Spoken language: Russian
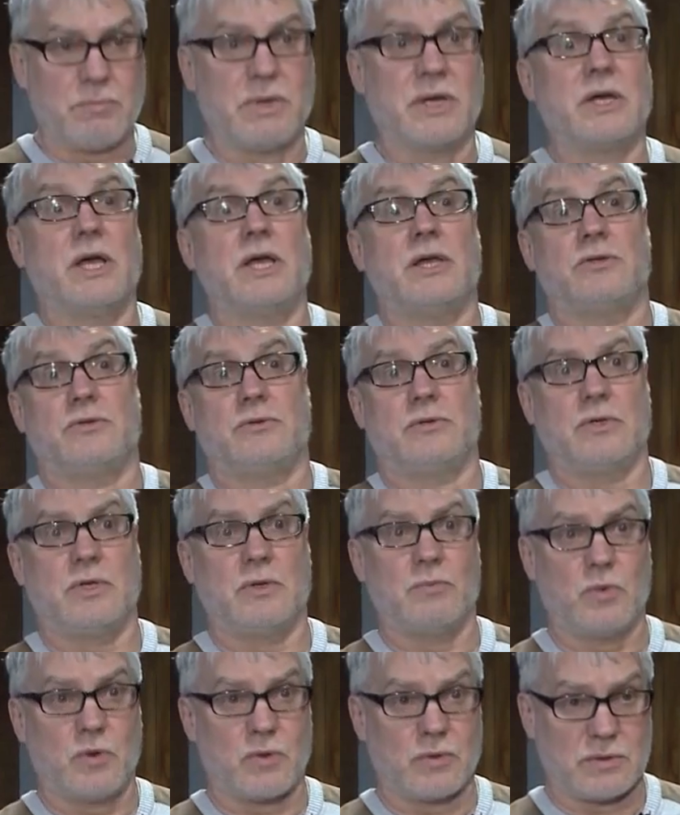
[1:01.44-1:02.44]
пока еще
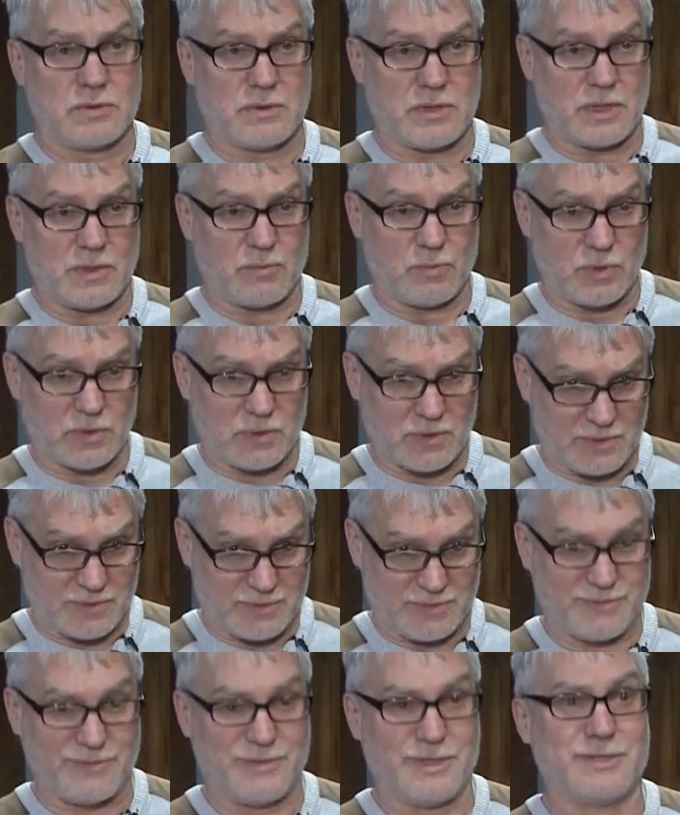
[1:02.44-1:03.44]
не могут заработать
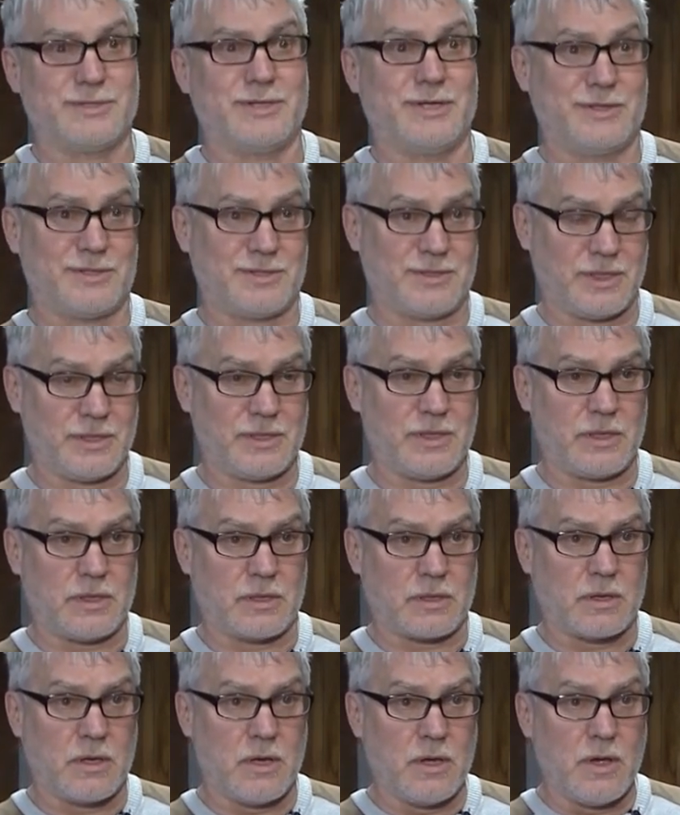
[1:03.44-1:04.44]
достаточно
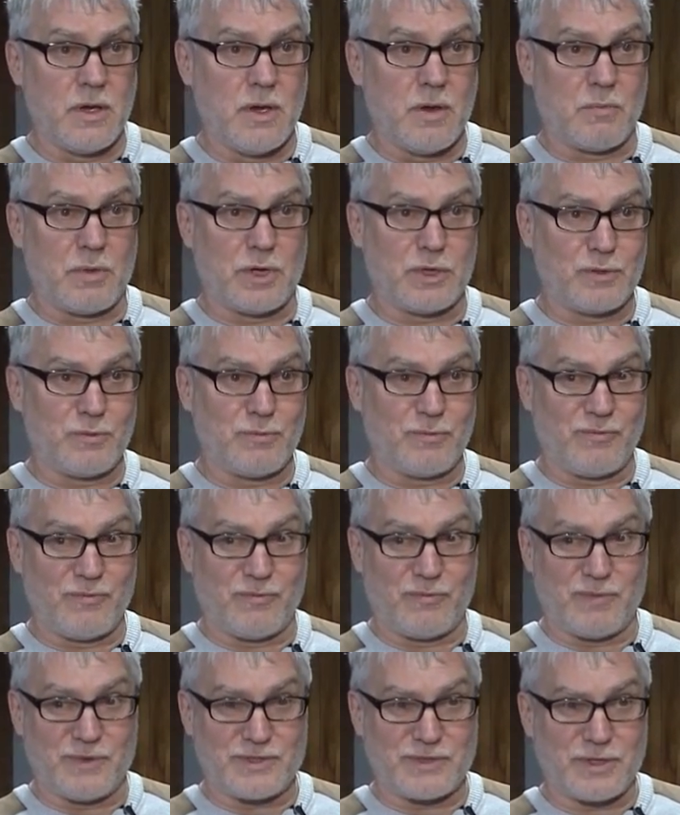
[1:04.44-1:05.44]
денег.
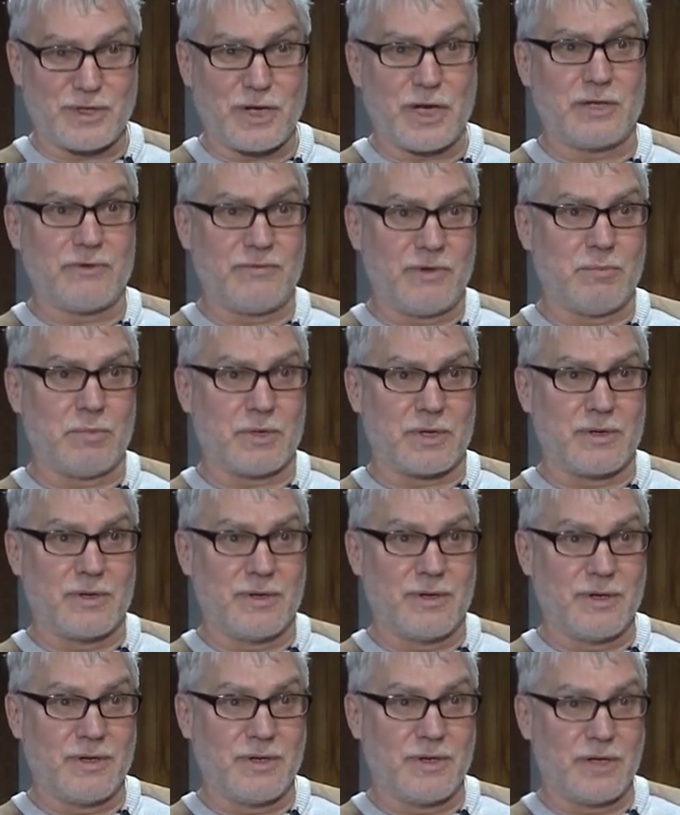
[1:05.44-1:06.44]
Поэтому возникает выбор.
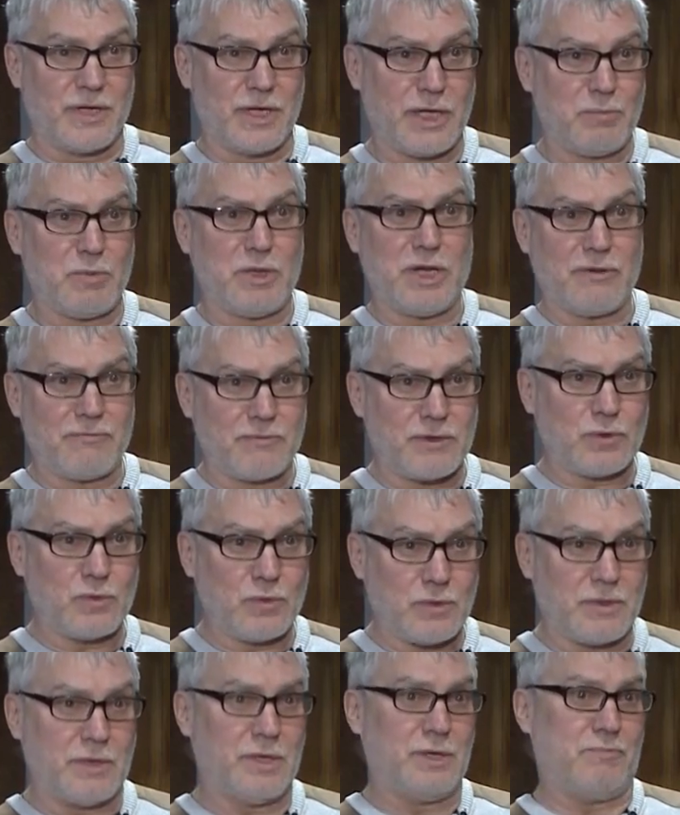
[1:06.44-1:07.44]
Или билет в
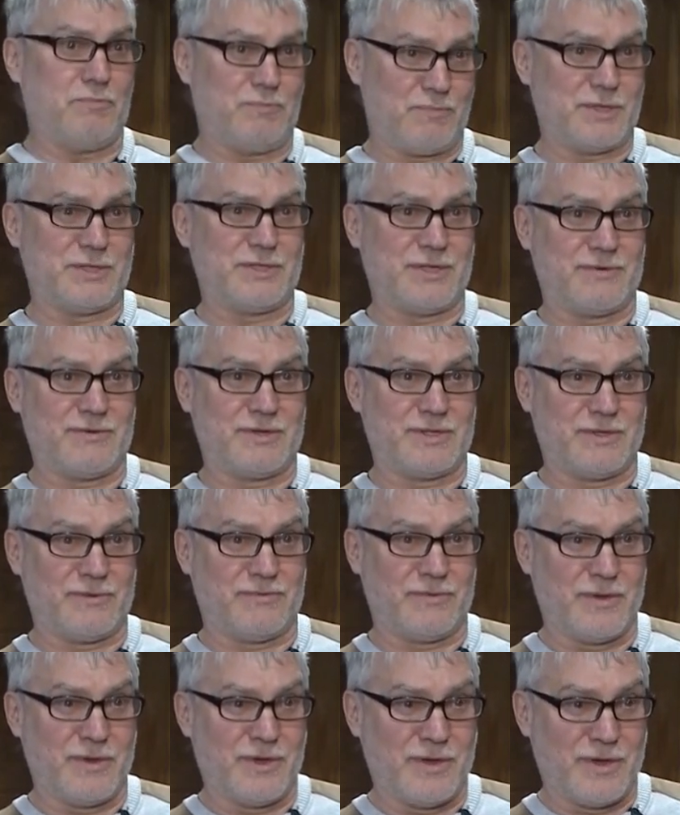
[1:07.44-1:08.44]
кино, или презерватив.